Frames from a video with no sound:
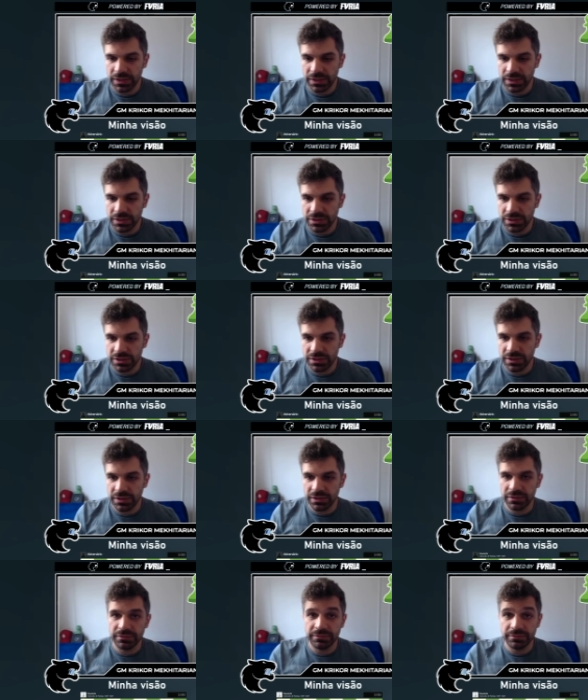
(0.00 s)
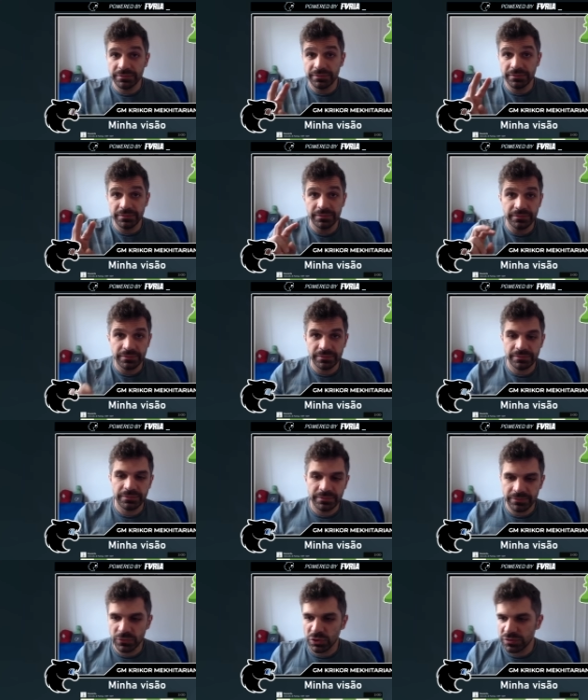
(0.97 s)
A gente tem
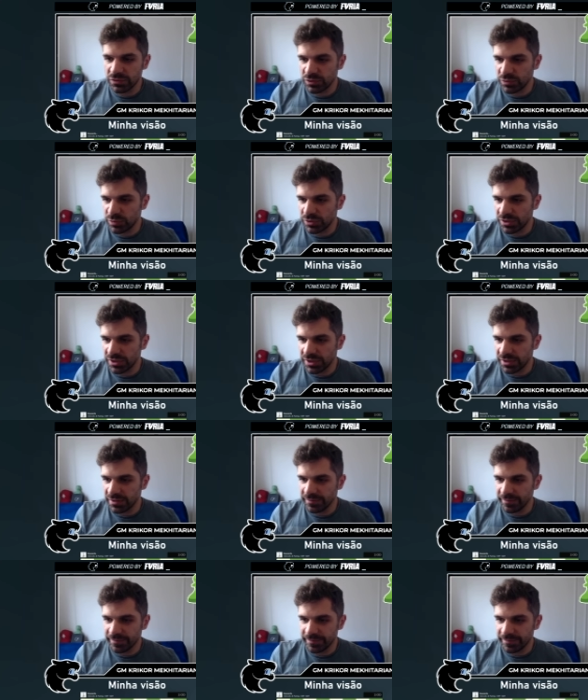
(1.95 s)
dois vídeos por dia aqui.